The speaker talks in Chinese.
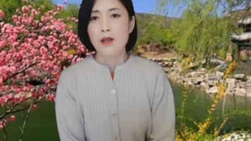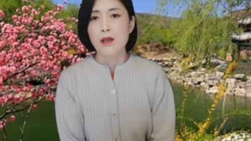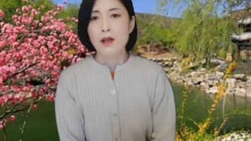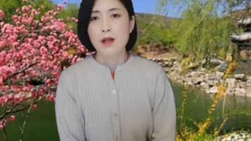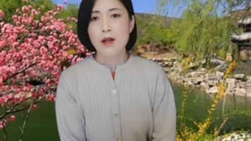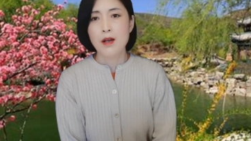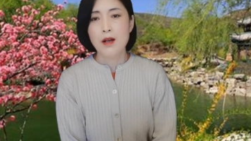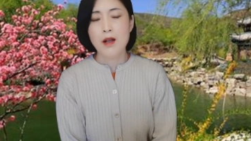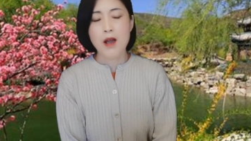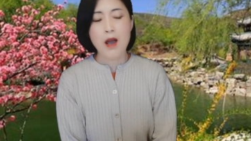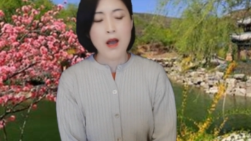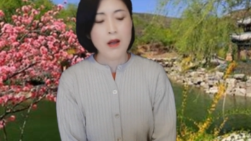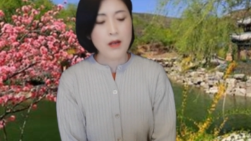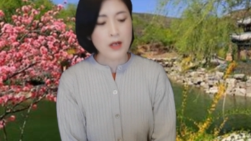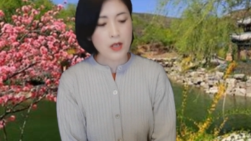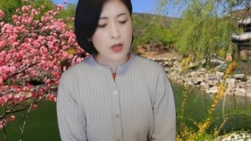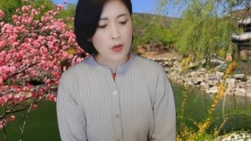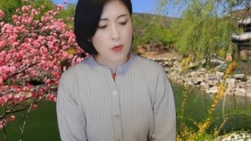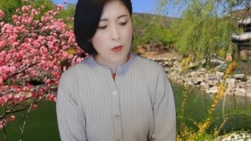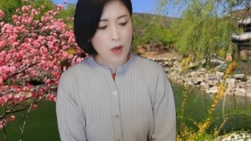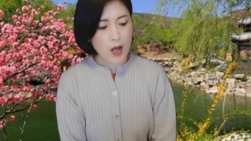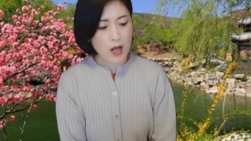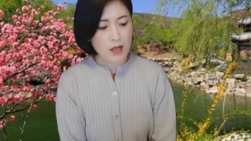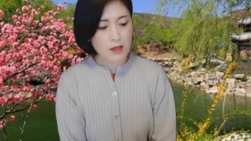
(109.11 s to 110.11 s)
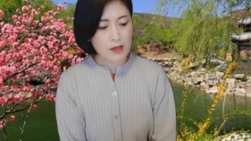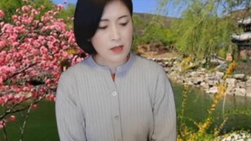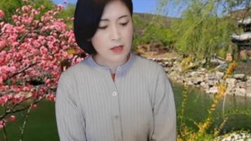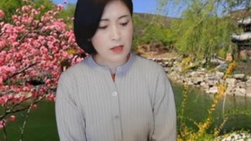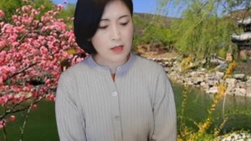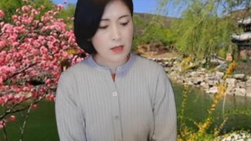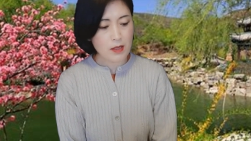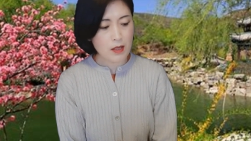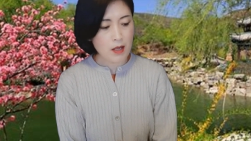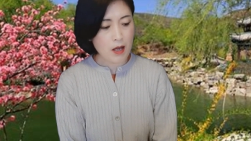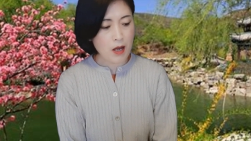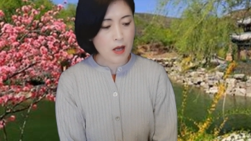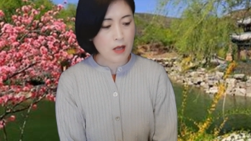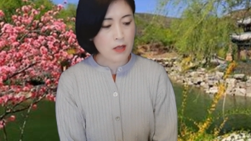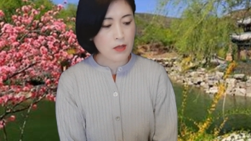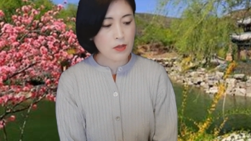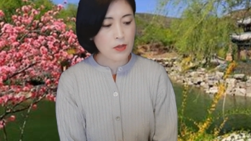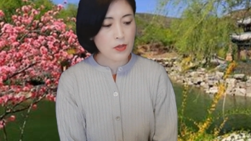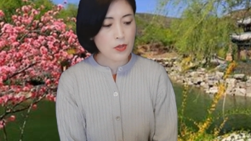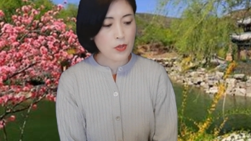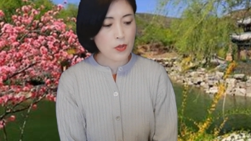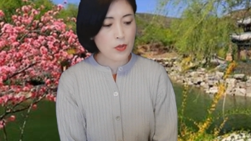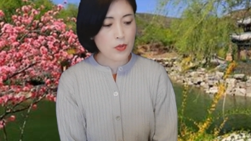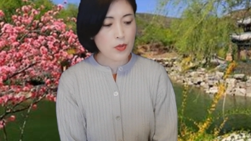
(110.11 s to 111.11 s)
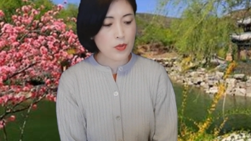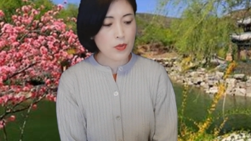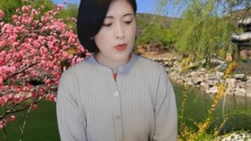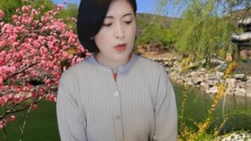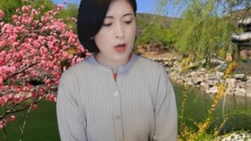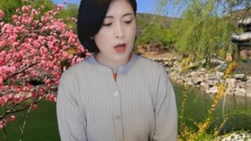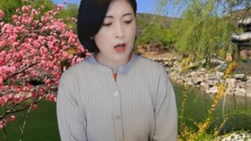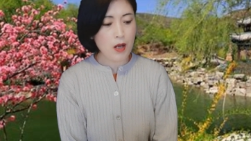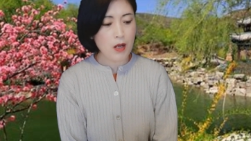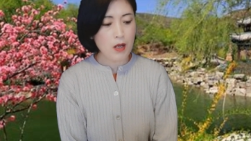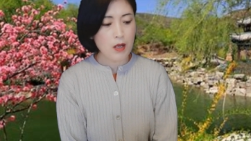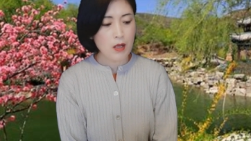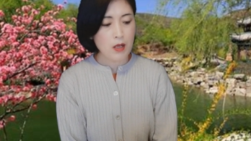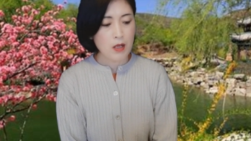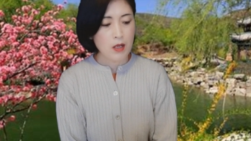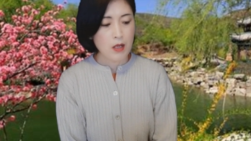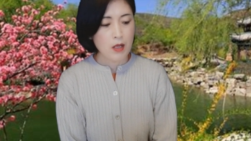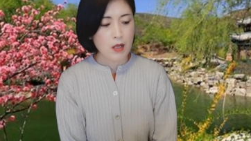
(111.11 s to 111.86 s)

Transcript: 而亨利王子呢，就说